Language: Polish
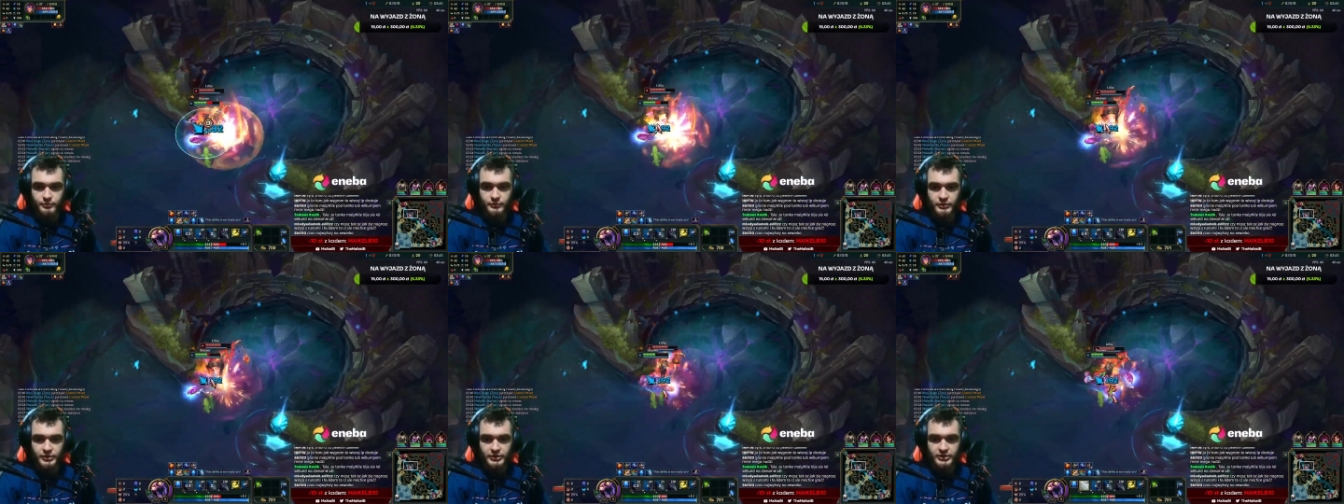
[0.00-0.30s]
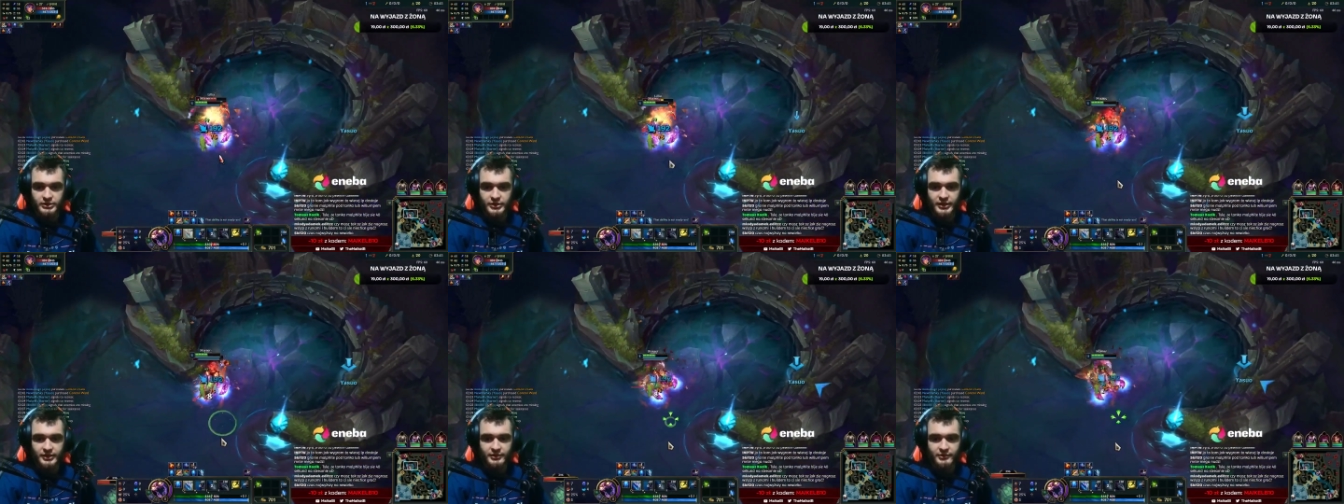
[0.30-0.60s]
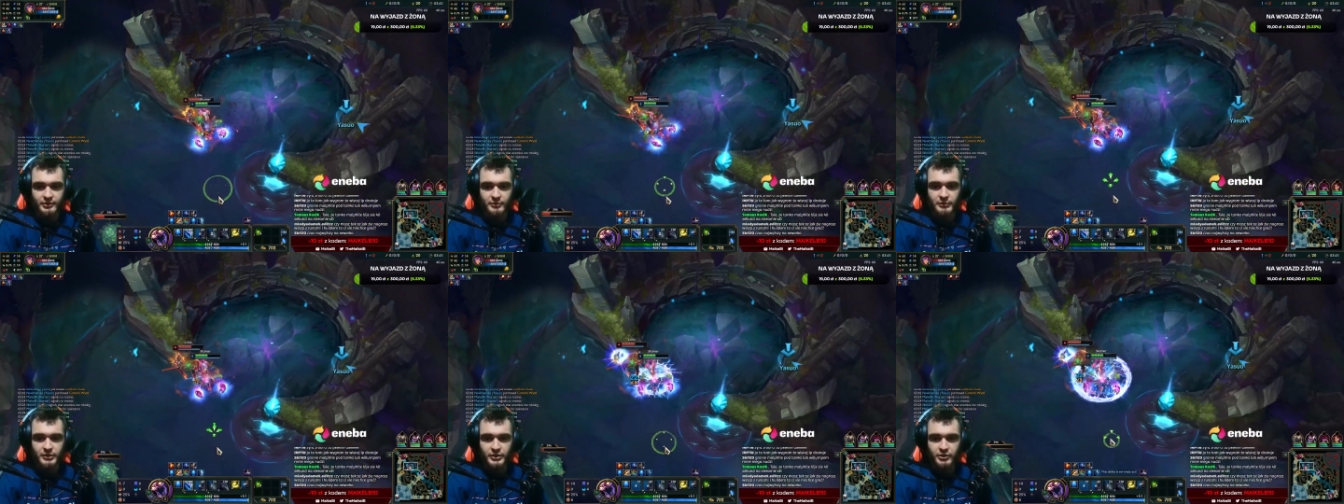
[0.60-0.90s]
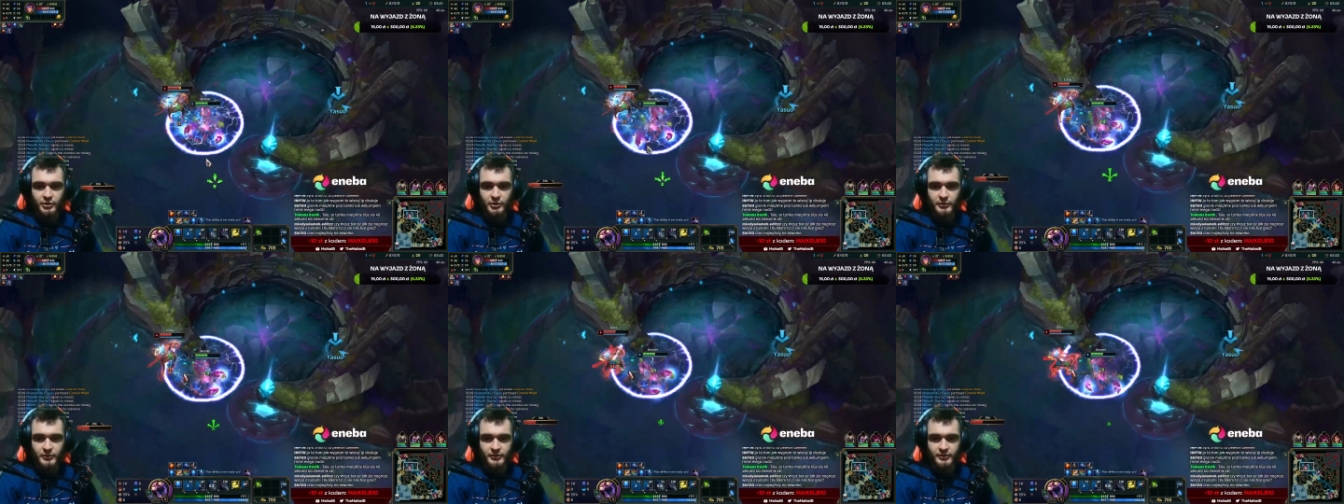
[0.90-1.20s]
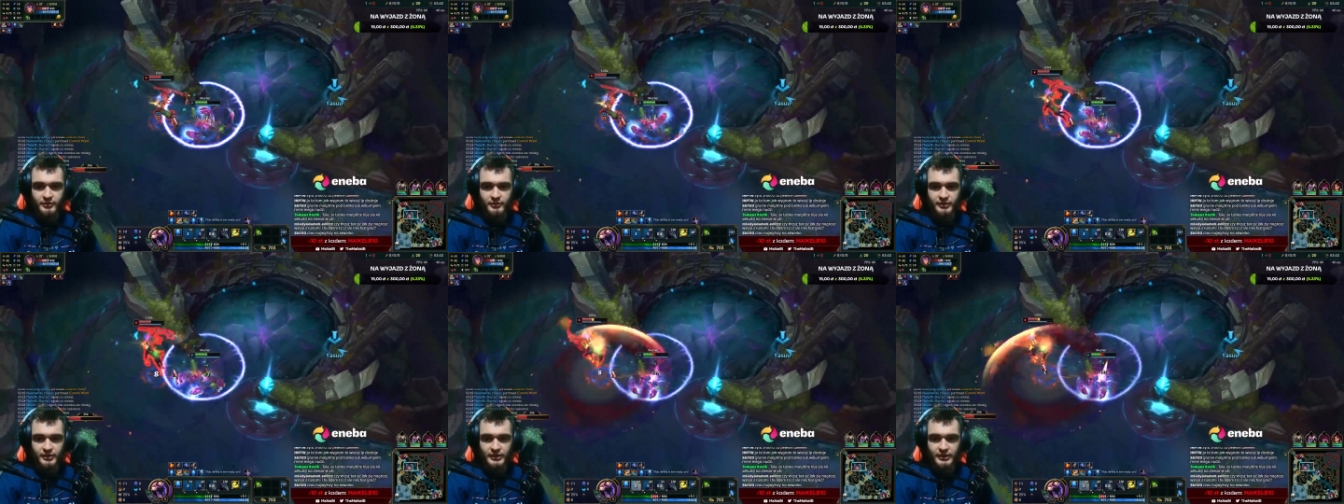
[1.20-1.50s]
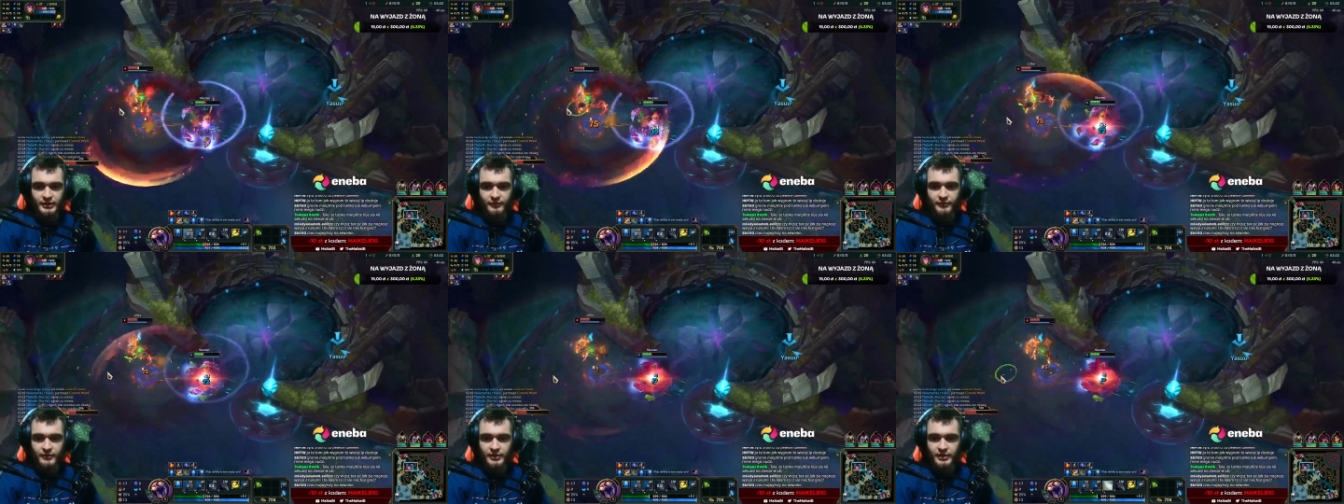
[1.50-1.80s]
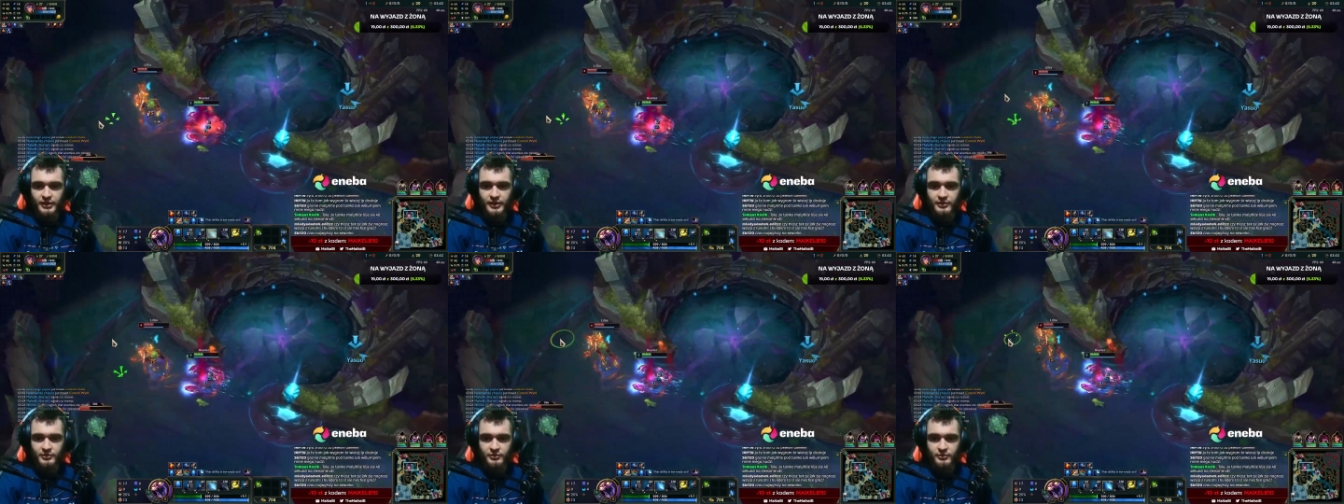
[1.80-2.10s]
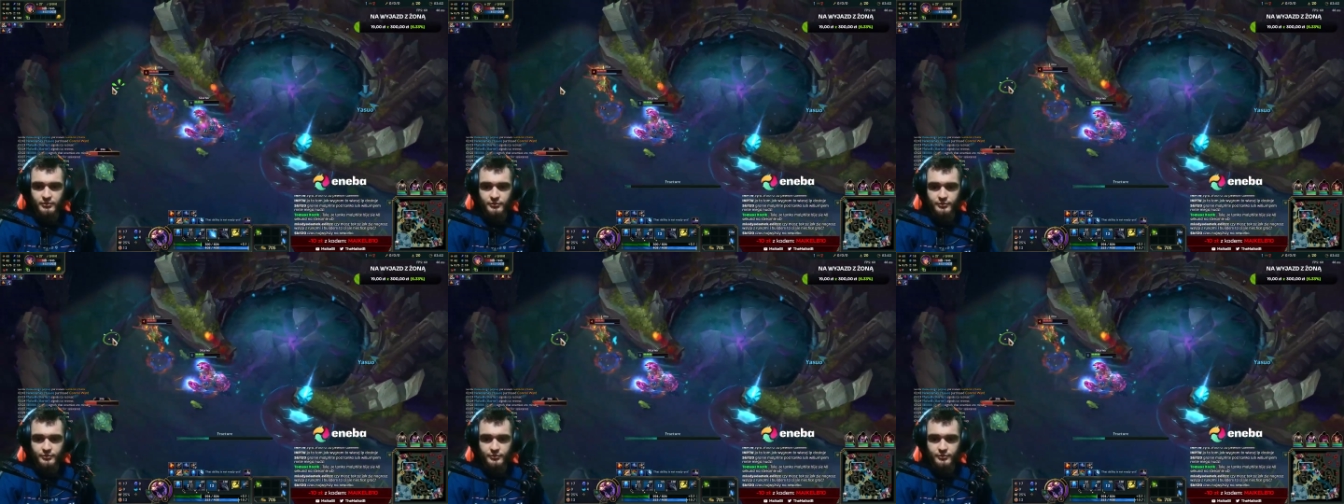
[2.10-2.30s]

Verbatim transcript: Ty, czy ja z tą Lilką jestem w stanie wygrać?